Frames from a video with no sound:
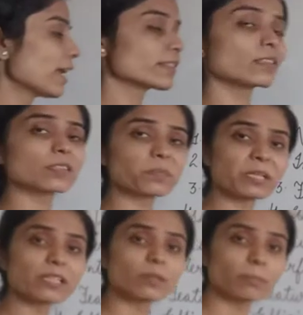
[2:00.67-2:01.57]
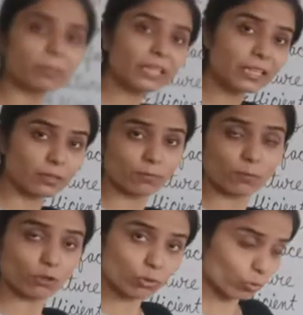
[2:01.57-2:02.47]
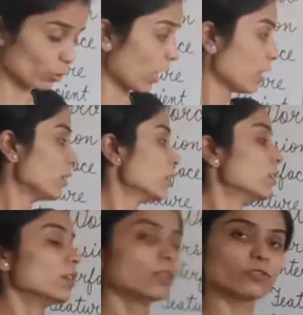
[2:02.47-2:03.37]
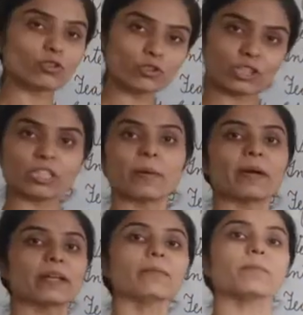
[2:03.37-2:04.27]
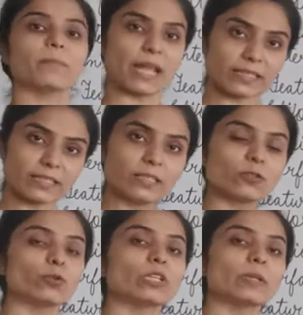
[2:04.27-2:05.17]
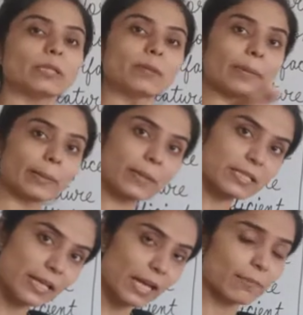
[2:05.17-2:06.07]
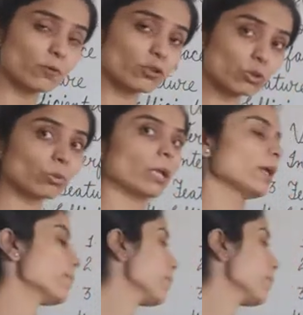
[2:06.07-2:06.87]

एग्जिस्ट मीन्स बी मौजूदा जो चीज़ हमारे एग्जिस्ट होती है मतलब हमारे पास है मौजूद है